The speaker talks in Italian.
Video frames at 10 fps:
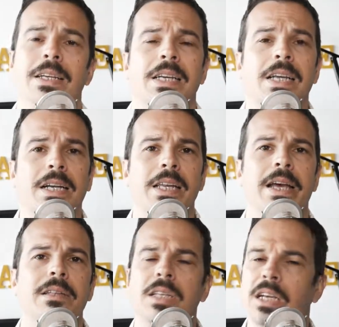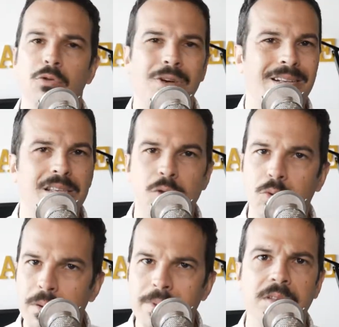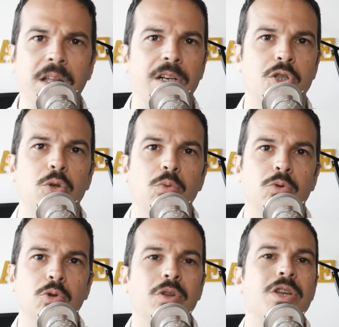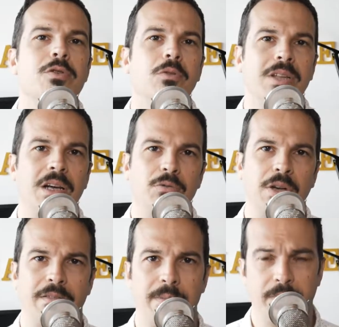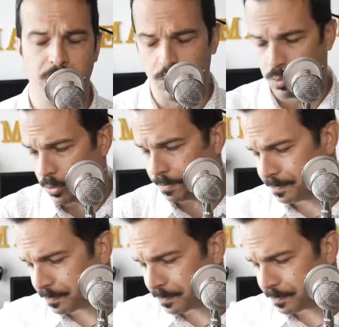il cliente che non ha sicuramente raggiunto il risultato che avrebbe voluto